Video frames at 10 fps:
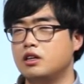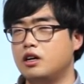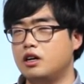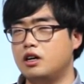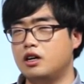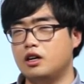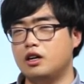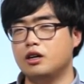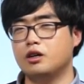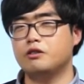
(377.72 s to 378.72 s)

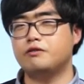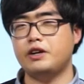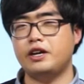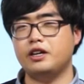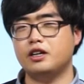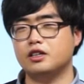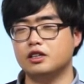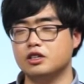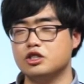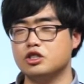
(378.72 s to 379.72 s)
啊非
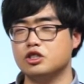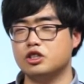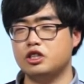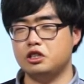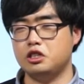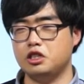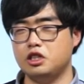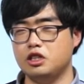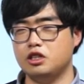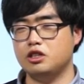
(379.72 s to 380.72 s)
格式
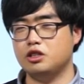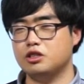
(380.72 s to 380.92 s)
体